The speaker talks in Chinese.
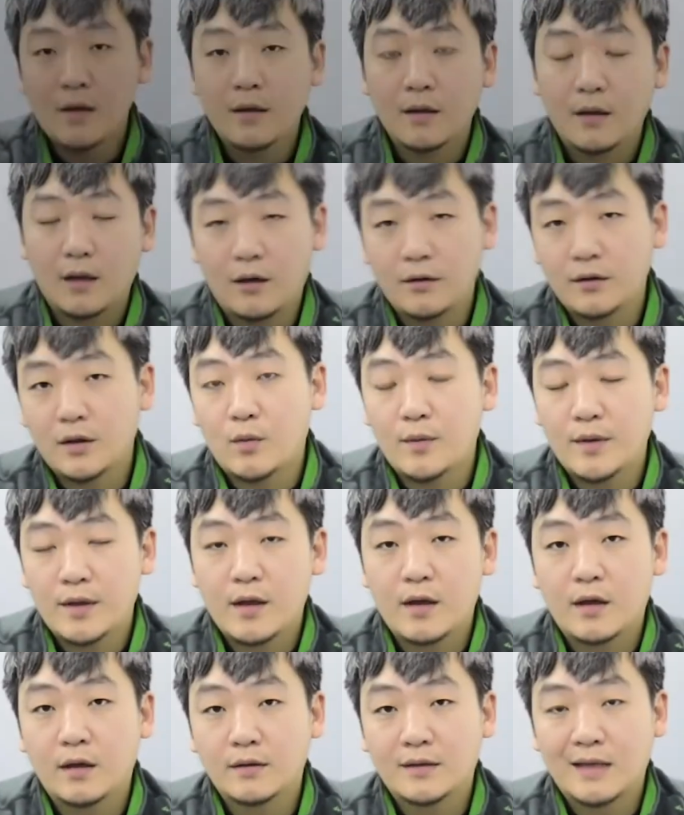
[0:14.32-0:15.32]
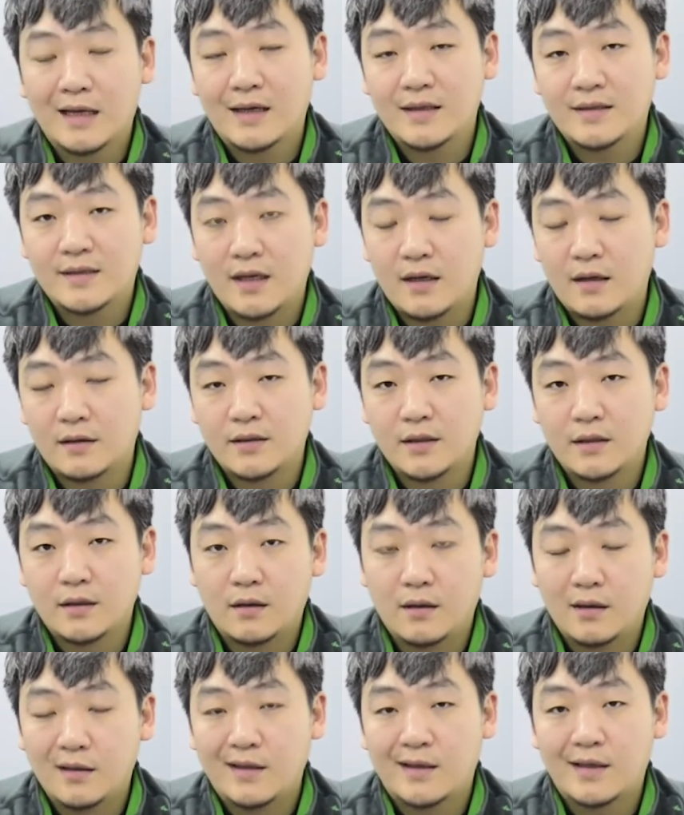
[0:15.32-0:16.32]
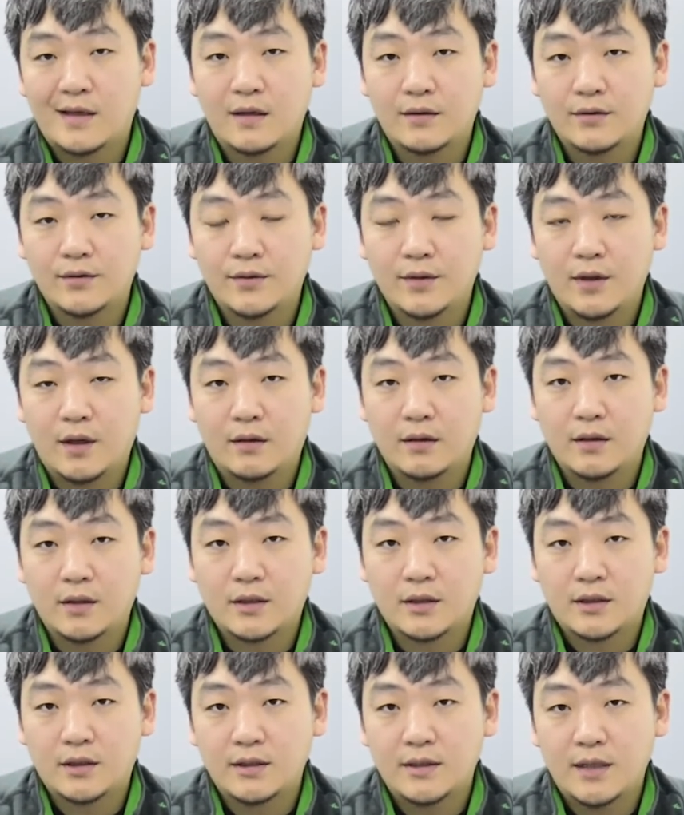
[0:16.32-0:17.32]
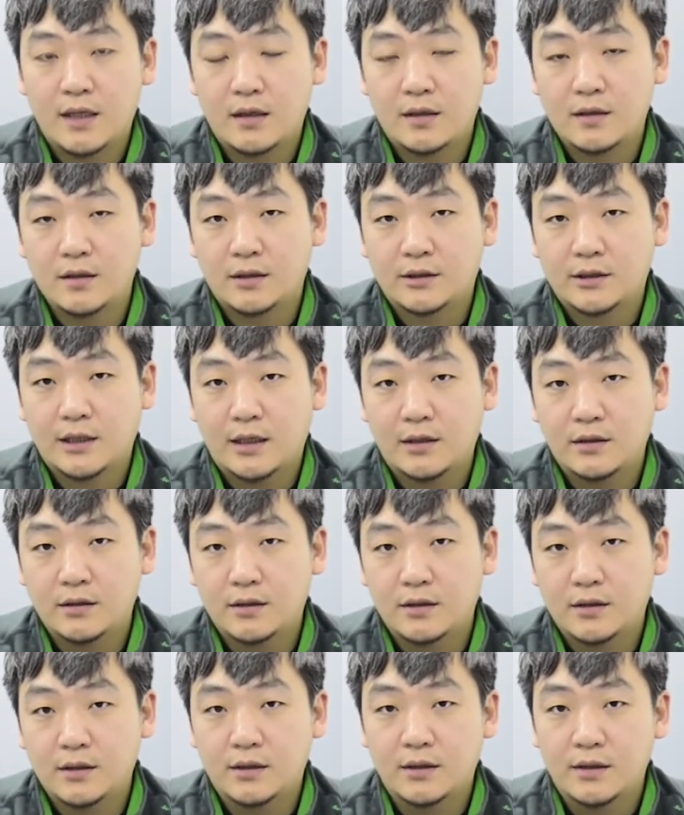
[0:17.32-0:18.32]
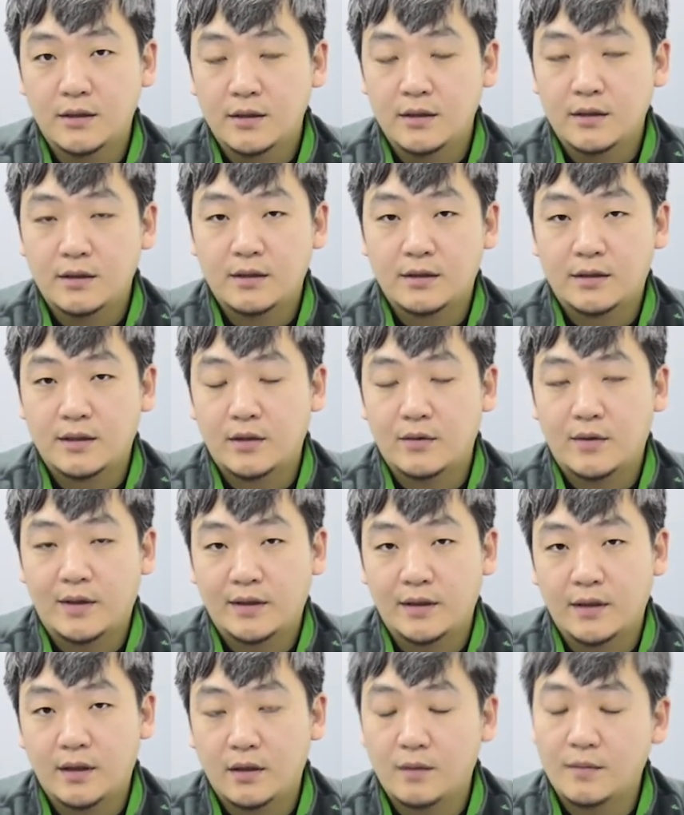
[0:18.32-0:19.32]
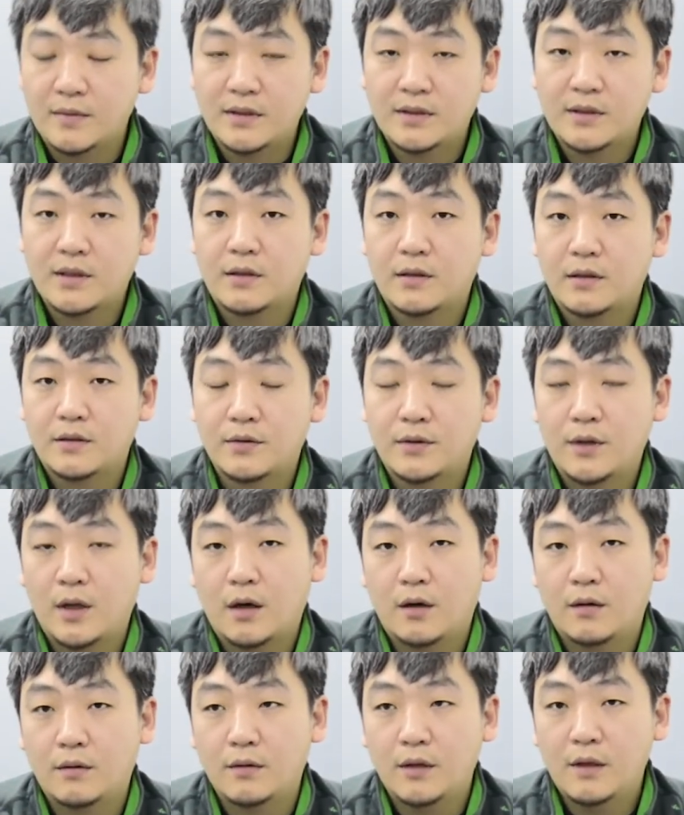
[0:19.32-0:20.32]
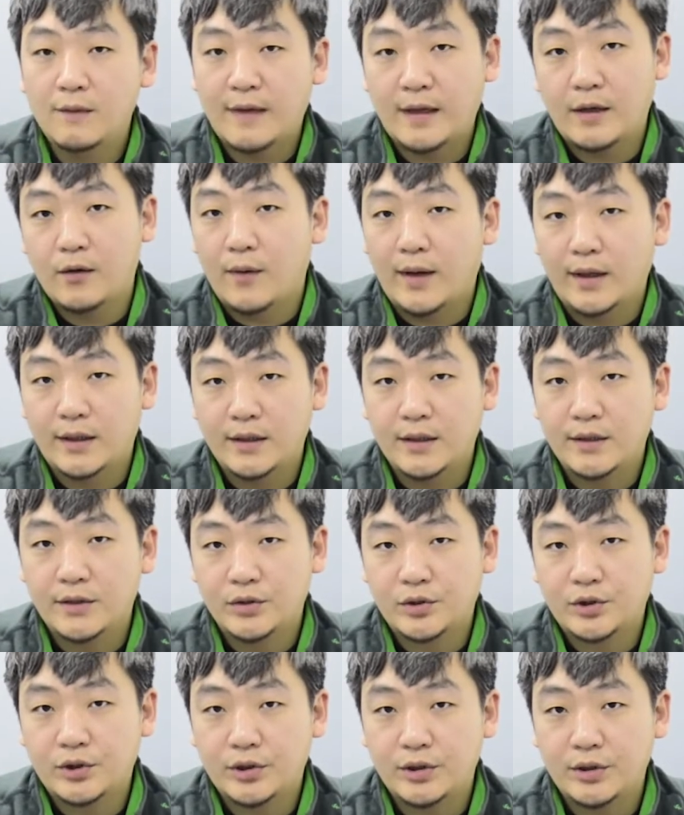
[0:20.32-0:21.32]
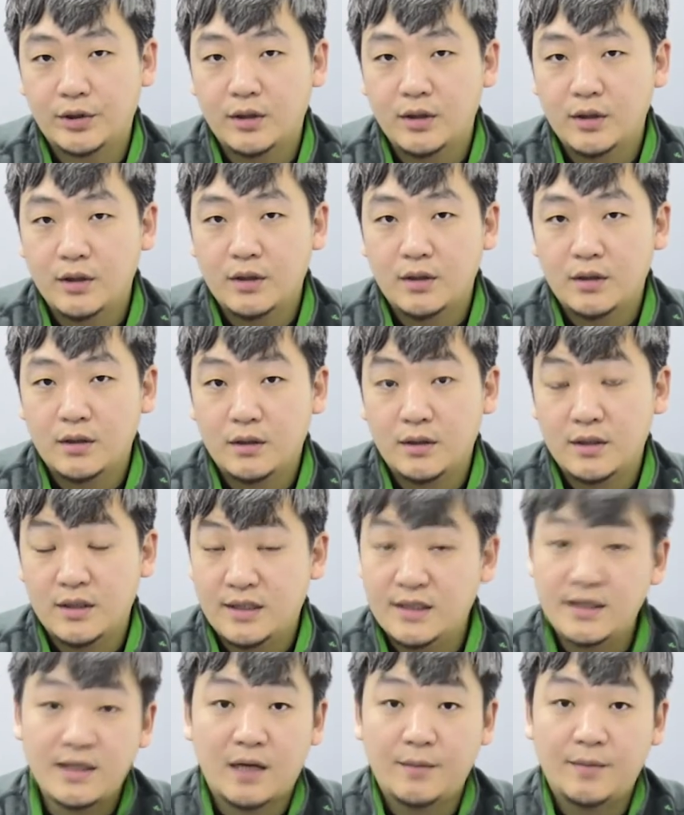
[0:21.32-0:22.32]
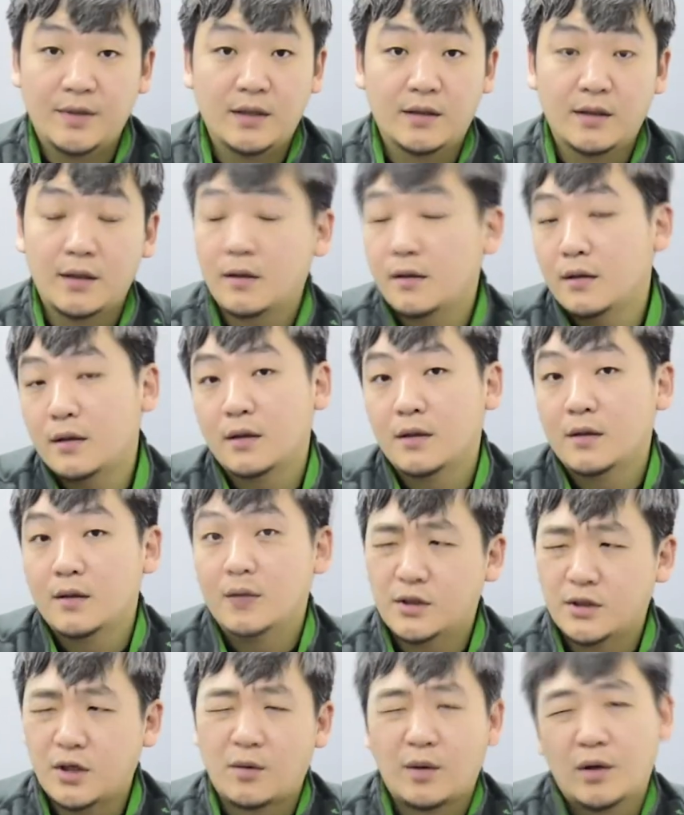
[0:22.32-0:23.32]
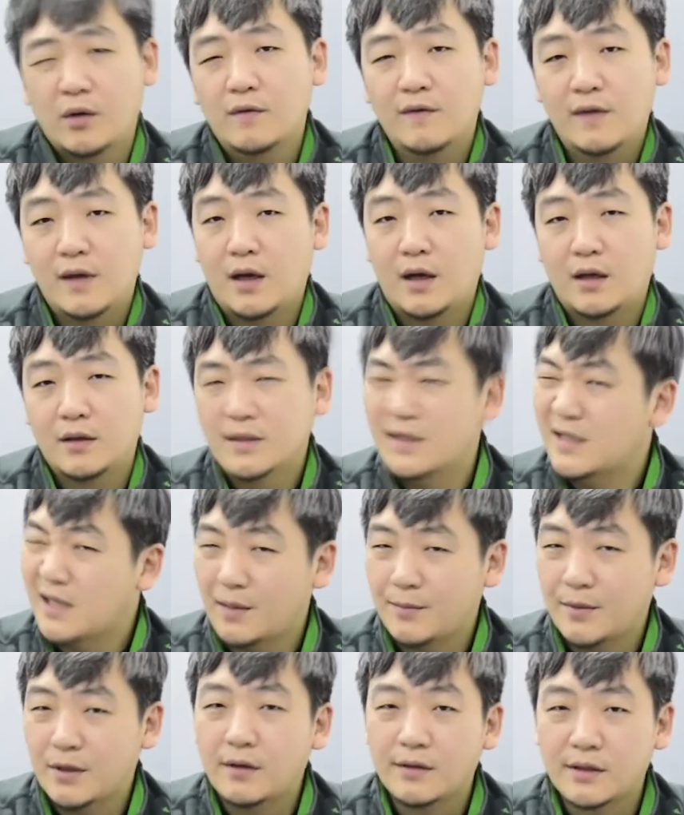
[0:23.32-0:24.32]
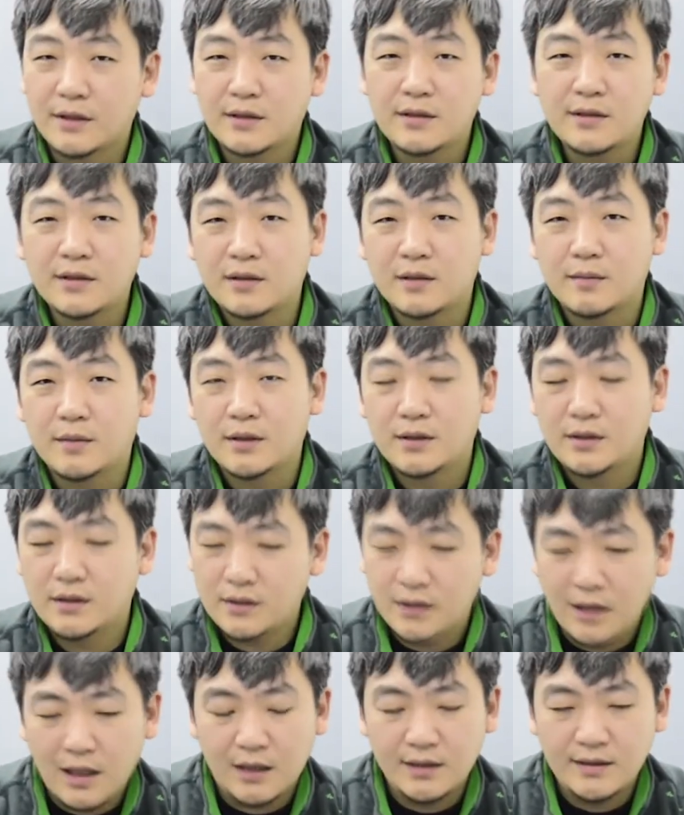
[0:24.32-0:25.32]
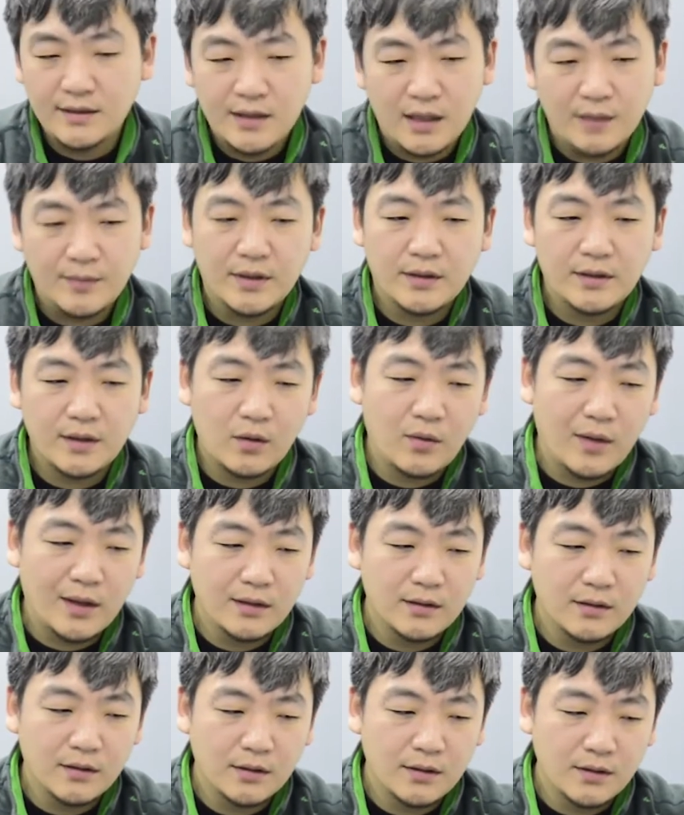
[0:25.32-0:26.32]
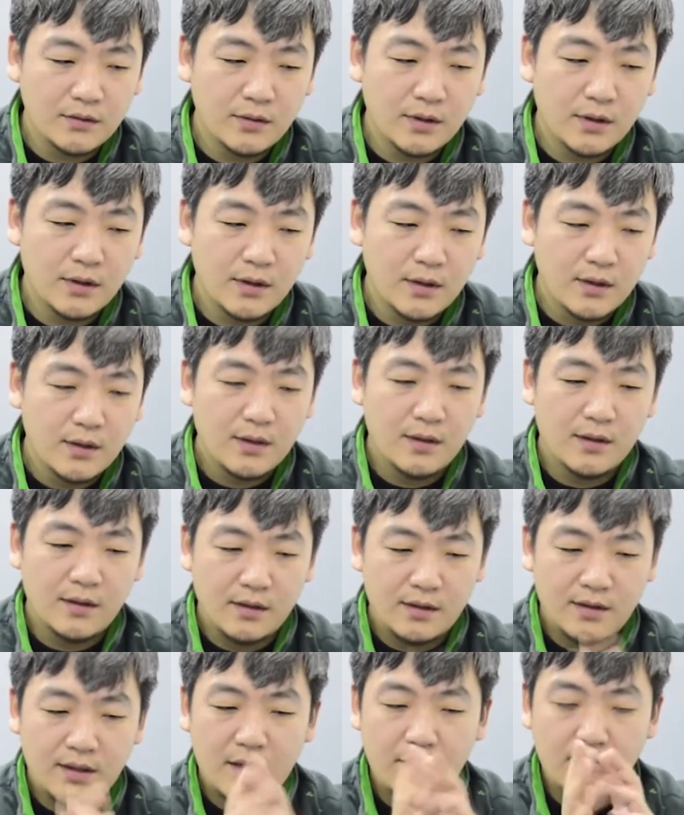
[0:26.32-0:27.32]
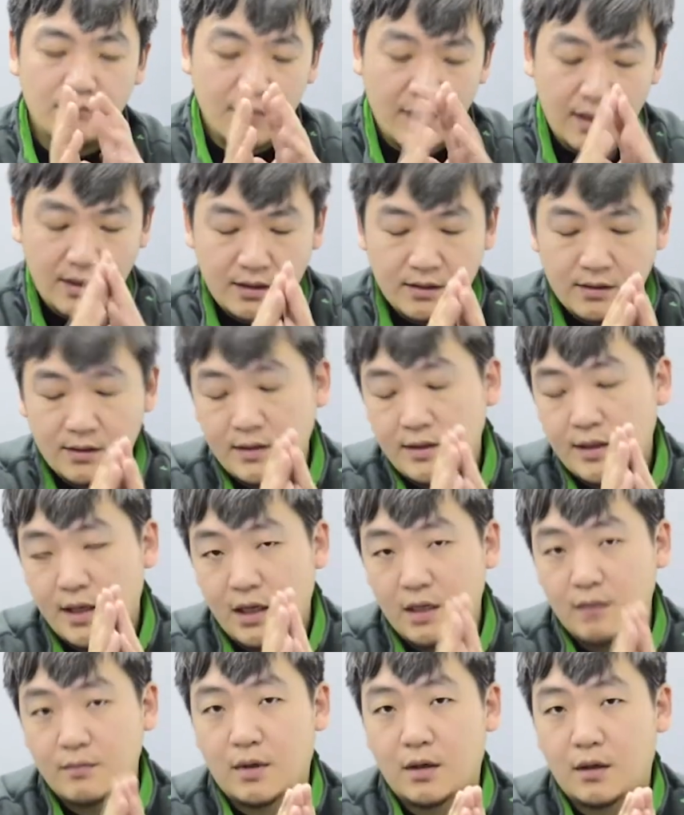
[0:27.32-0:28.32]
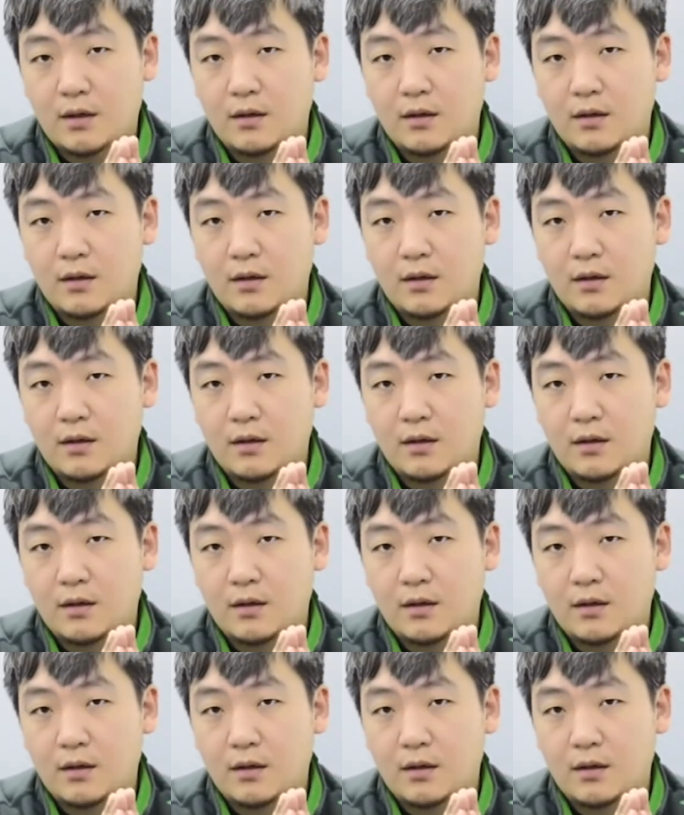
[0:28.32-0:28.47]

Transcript: 好，那我们呢，在前两期呢跟大家去聊了试驾和拆车的呃这些话题啊，那我们今天呢就聊另外一个话题，就是呃性价比。当然呢，小伙伴会问啊，那性价比到底是什么？其实啊，性价比这个话题呢，的确呃在每一个人的眼里面，